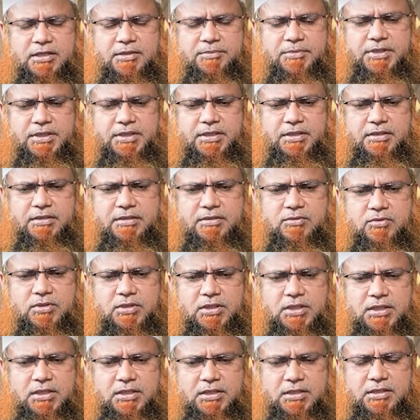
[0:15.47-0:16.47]
আলমিন
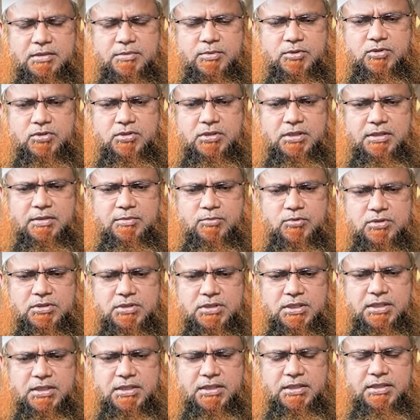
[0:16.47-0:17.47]
ওল আকিবতুল
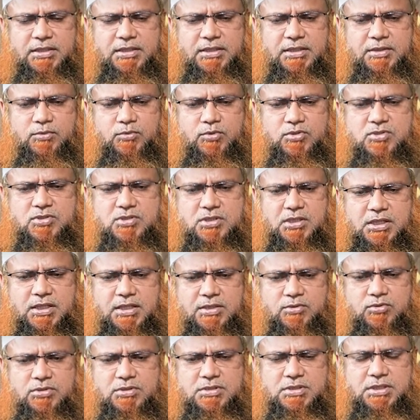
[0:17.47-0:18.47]
মুতাকিন
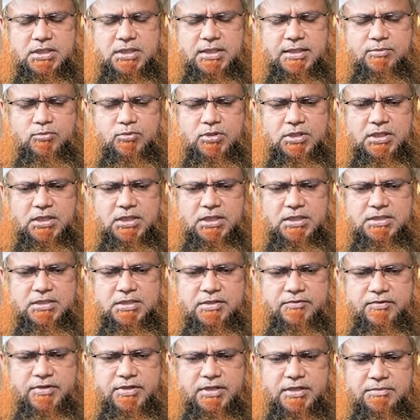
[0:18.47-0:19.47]
ওসলাত ওসালাম আলা
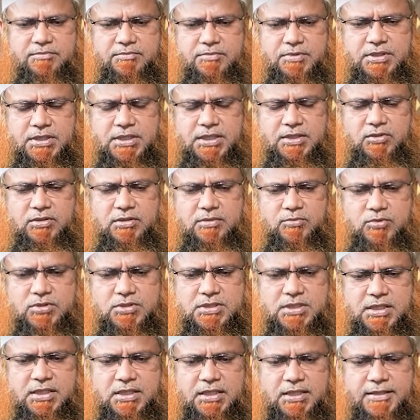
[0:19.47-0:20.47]
আশরফুল আম্বিয়া
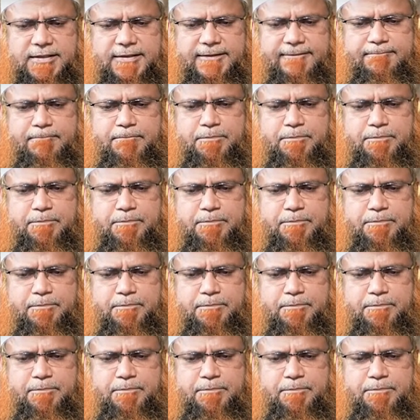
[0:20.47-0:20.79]
মুরসালিন